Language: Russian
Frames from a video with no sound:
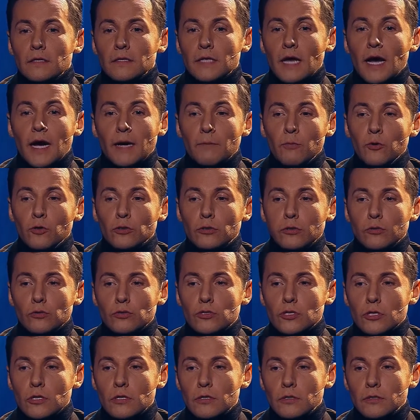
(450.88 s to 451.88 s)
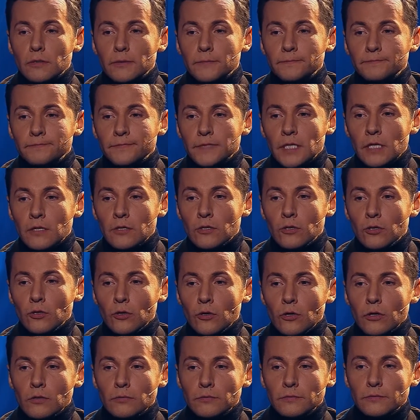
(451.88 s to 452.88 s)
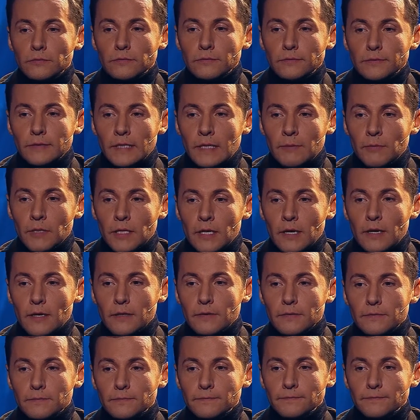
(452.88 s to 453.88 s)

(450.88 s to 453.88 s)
Так будет лучше для нее, для меня,